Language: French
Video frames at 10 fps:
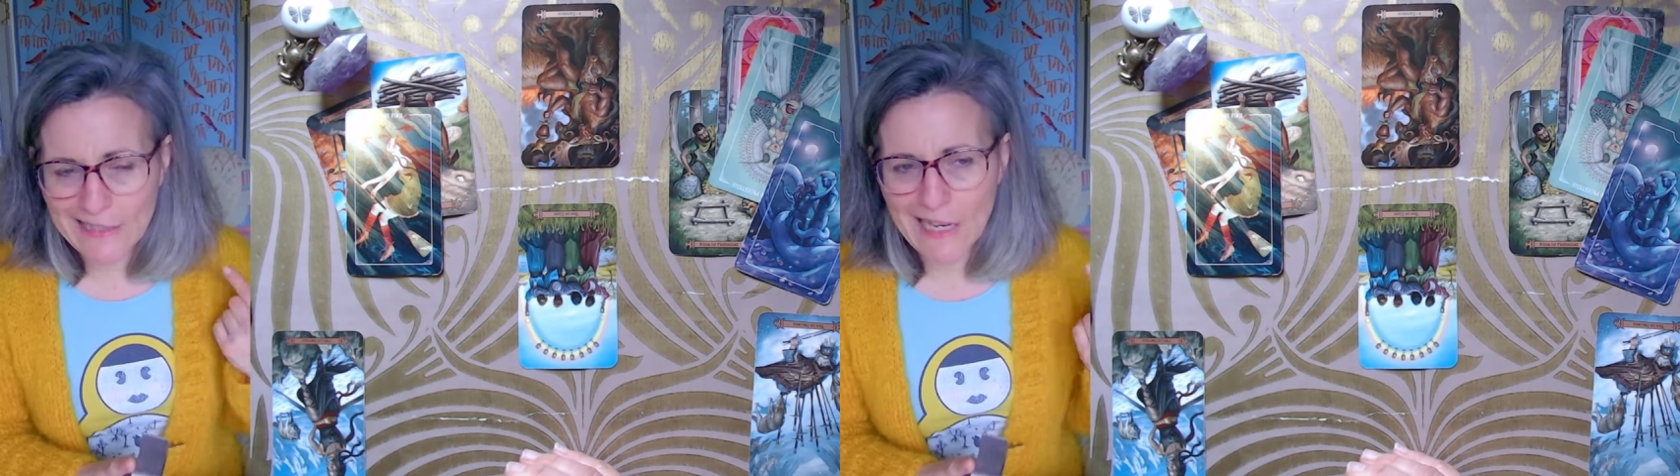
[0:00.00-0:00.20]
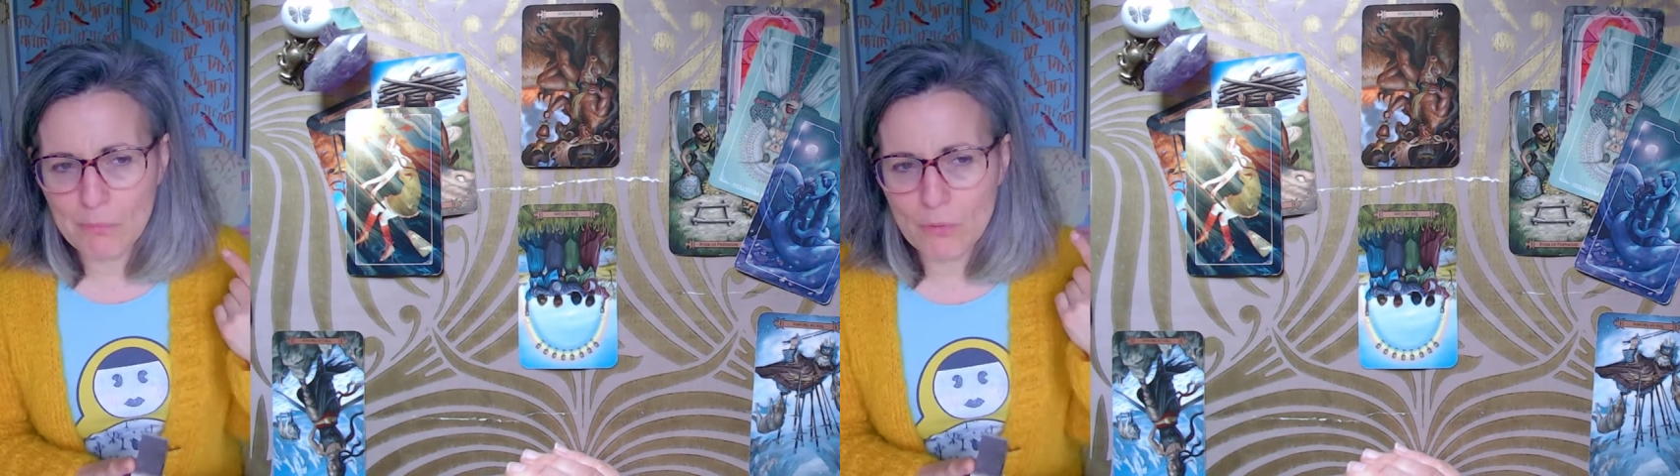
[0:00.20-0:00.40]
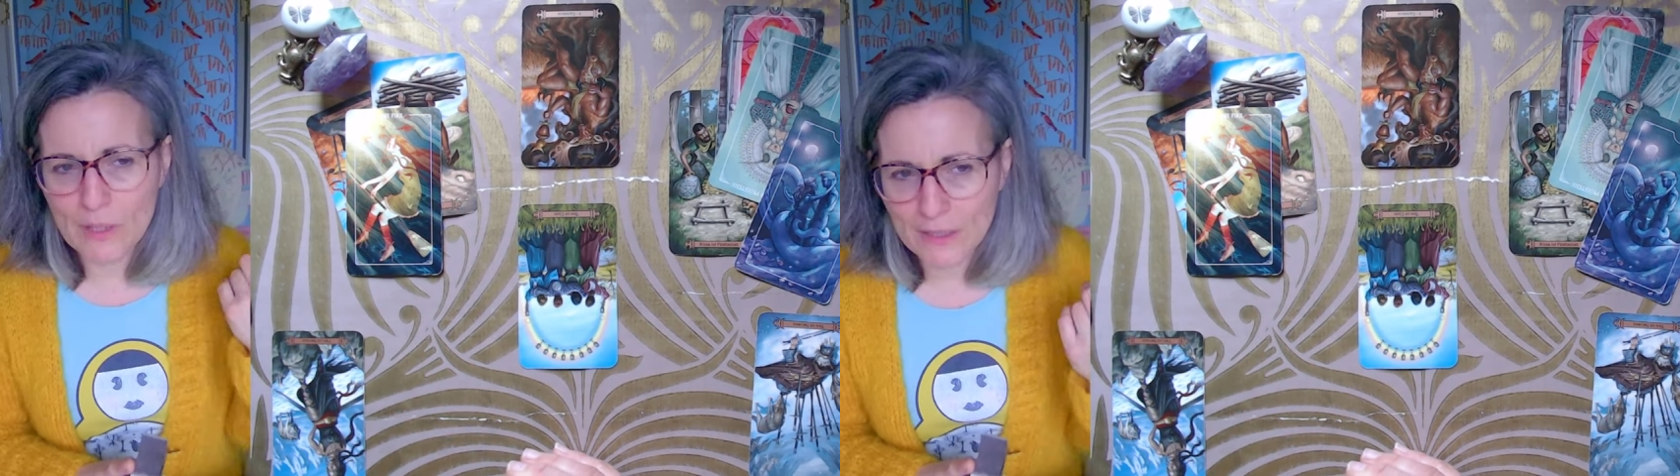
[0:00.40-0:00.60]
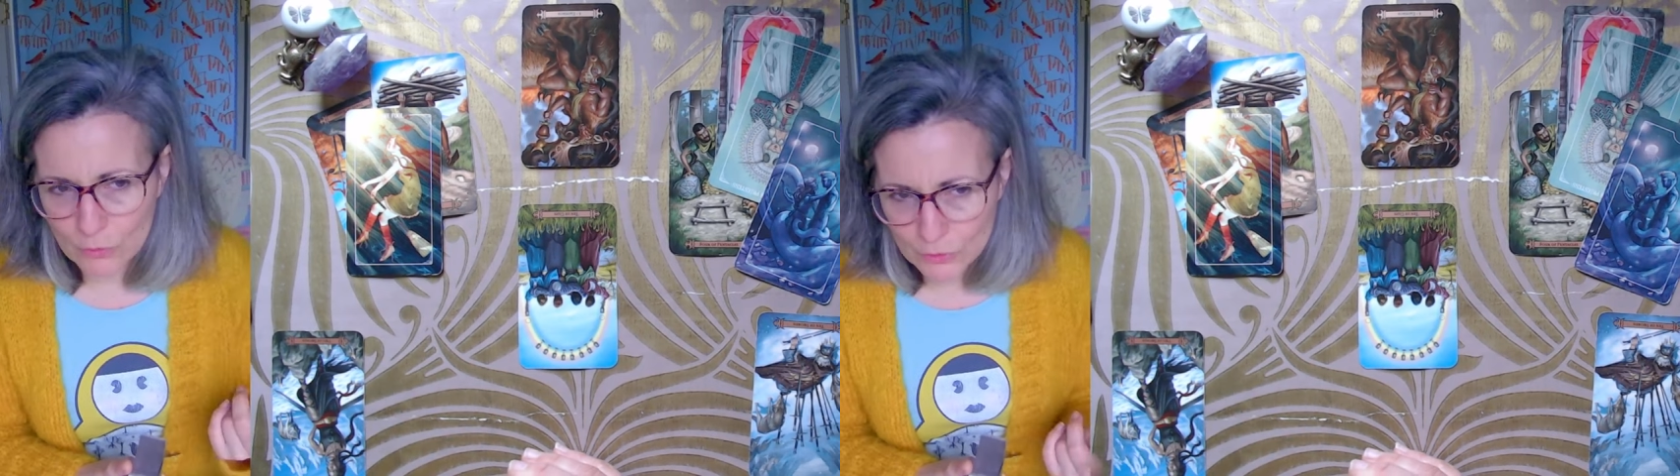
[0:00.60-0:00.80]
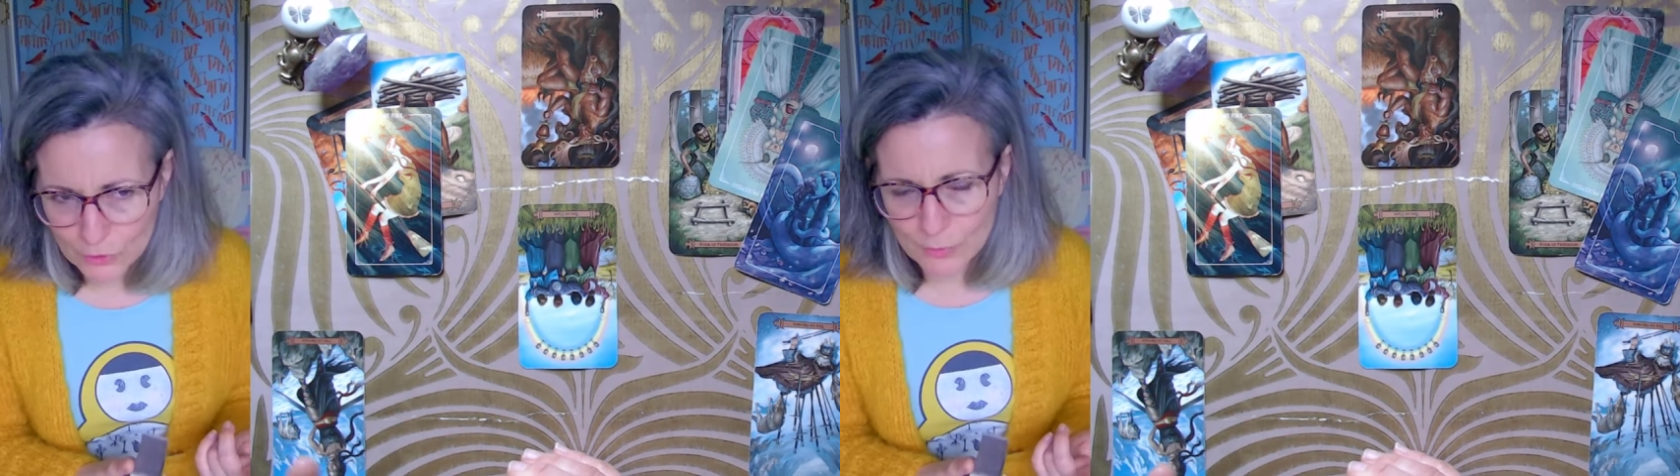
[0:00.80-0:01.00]
élaborer
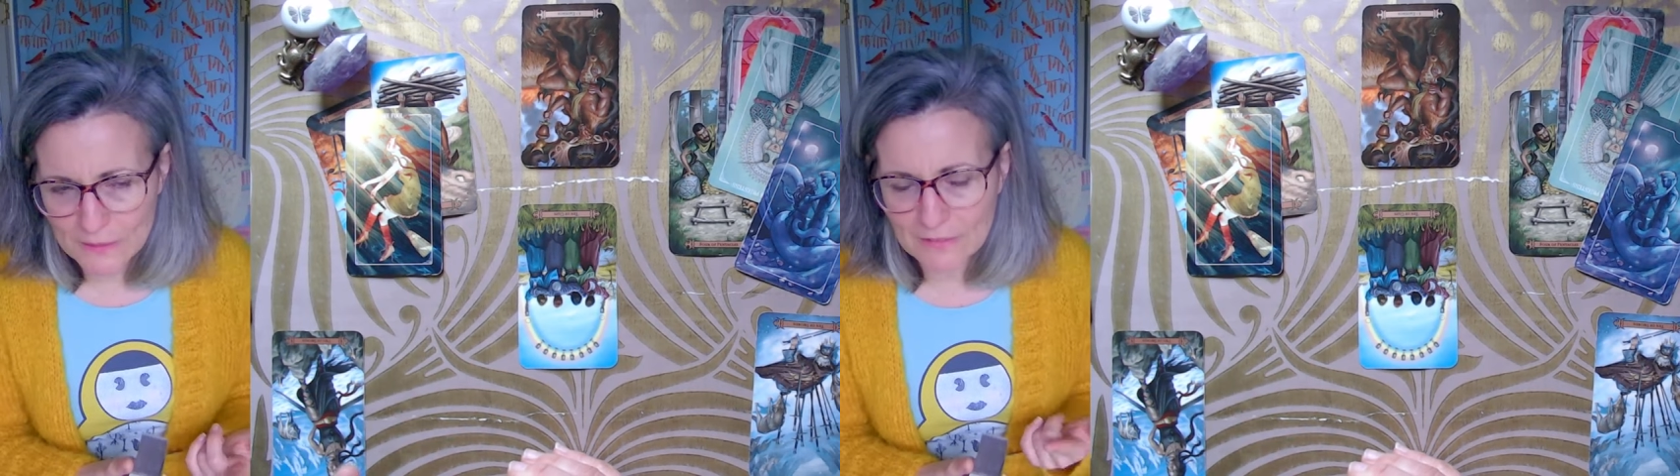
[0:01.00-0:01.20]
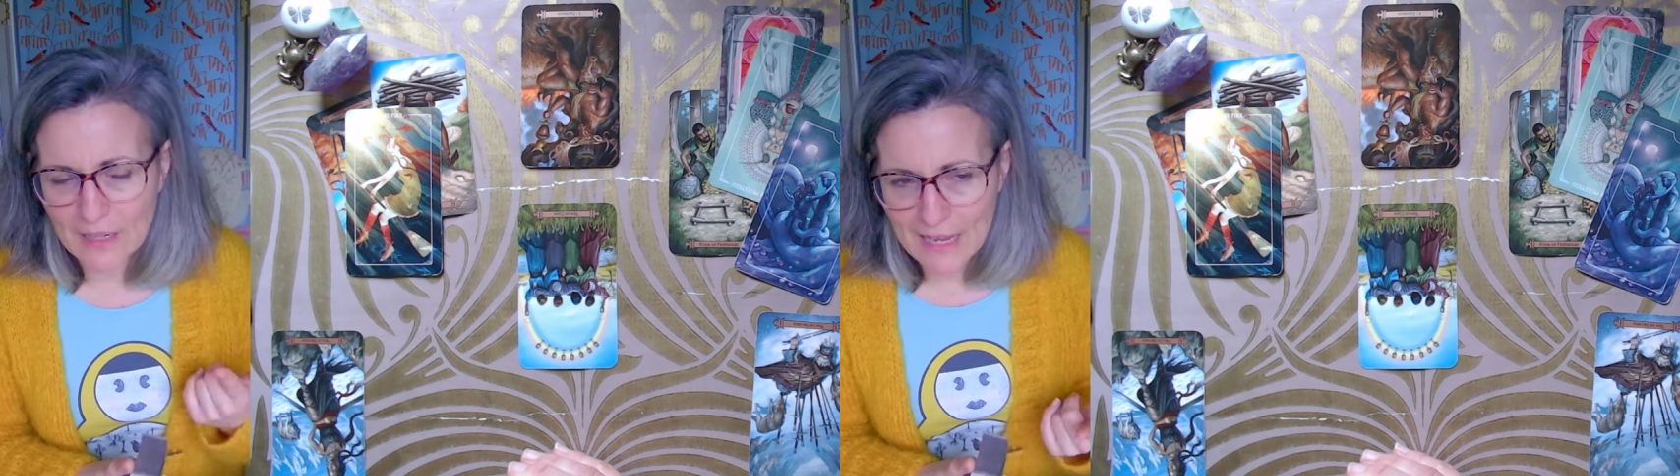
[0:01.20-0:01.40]
ensuite